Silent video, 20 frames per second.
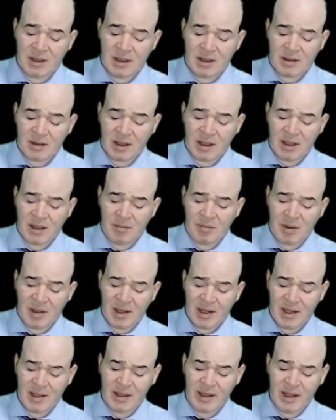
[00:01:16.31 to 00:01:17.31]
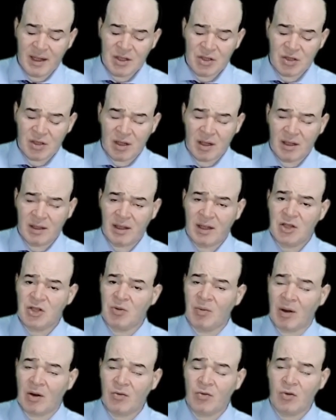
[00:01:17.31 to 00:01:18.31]
طيب الـ ADH اتش ADH اتش
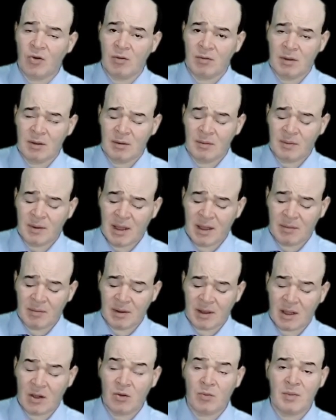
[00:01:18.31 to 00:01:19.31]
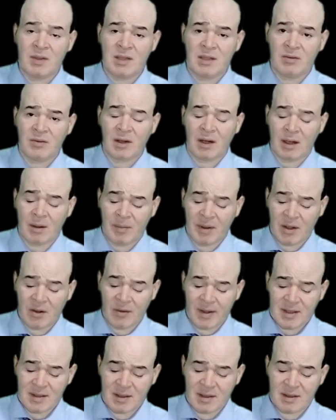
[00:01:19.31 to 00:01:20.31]
معروف انه بيبتايد بيتكون من سيفرال امينو
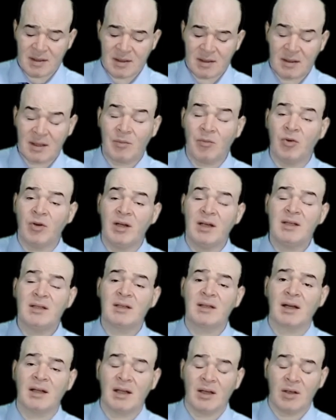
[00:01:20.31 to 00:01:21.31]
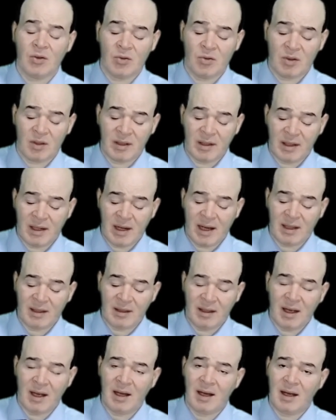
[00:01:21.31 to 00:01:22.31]
اسيدز طب والاسترادايول لا
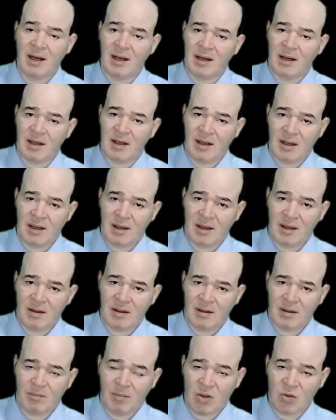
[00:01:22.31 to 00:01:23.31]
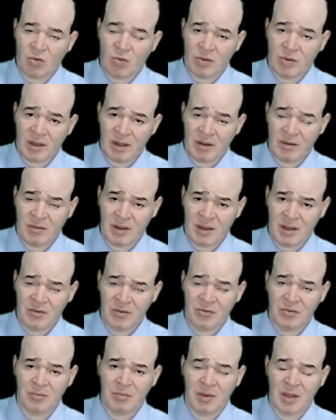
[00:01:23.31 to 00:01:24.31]
ده آه برضو ديريفاتيف
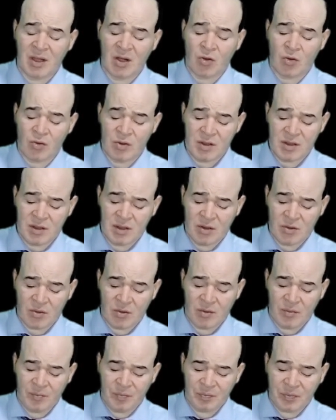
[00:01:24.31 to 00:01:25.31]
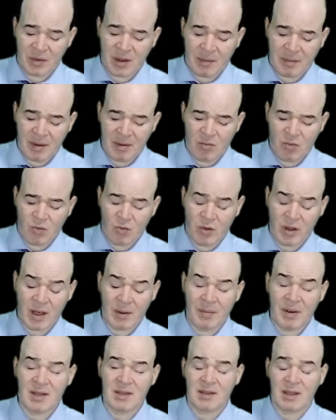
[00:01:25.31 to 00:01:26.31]
من الكوليسترول تمام
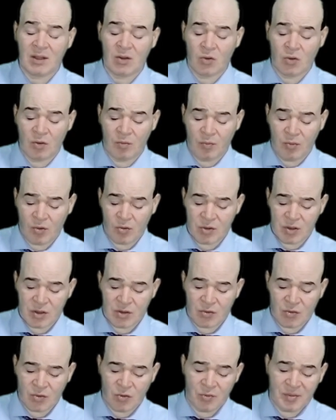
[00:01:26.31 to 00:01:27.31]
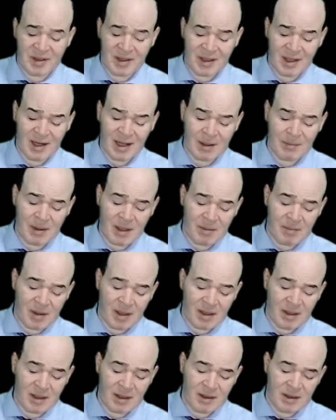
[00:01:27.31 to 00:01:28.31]
وكمان زيه البروجستيرون وبالتالي يا جماعه يبقى
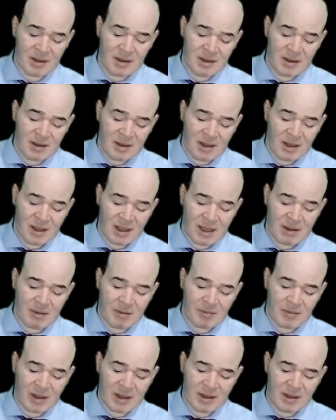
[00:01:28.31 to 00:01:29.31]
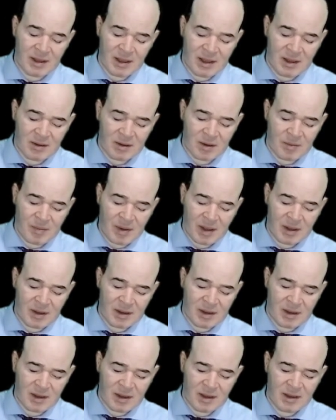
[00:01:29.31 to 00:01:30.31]
هنا الاجابه بتاعتنا هي
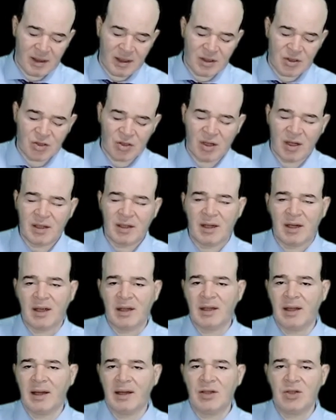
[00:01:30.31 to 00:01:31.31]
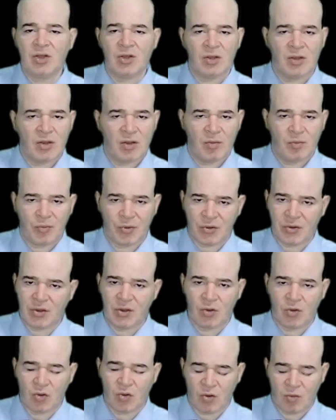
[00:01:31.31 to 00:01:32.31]
طبعا اي اتش لان الـ ADH اتش
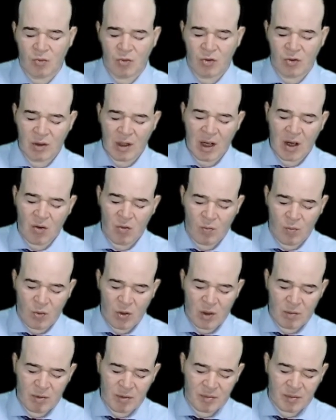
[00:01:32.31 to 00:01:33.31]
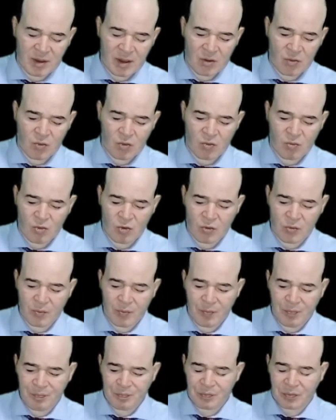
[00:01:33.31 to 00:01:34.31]
بروتين هرمون او بوليبيبتايد هرمون
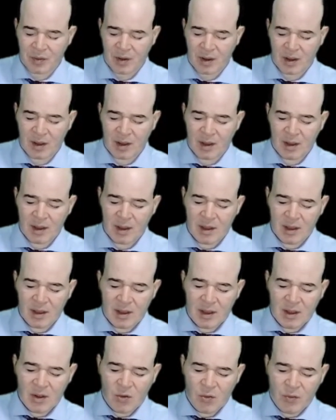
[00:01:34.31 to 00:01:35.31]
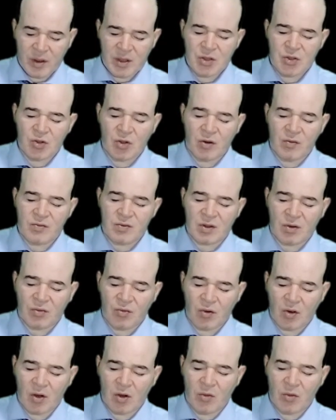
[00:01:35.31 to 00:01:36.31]
which of the
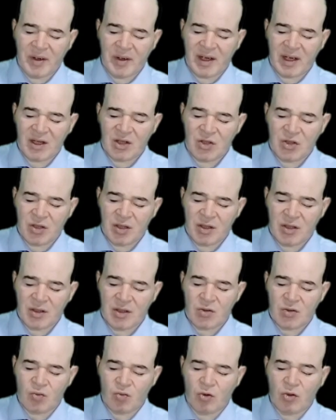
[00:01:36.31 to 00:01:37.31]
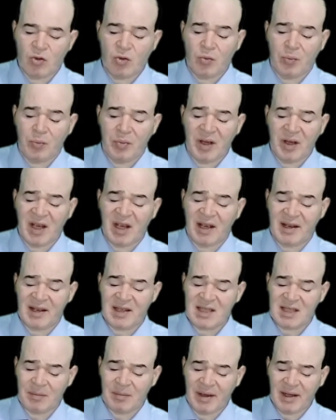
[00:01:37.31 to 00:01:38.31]
following changes would be
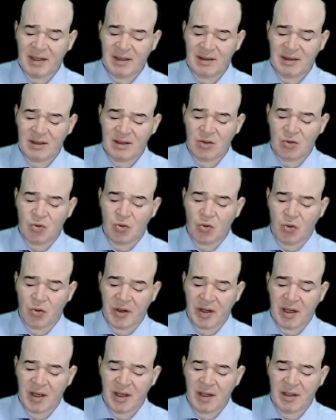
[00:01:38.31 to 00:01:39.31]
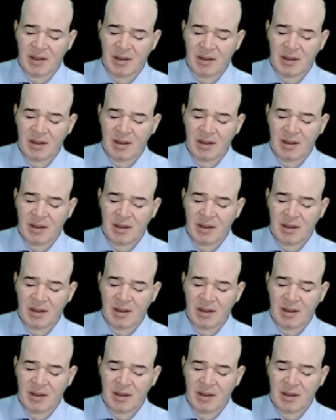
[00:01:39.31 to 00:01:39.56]
expected to occur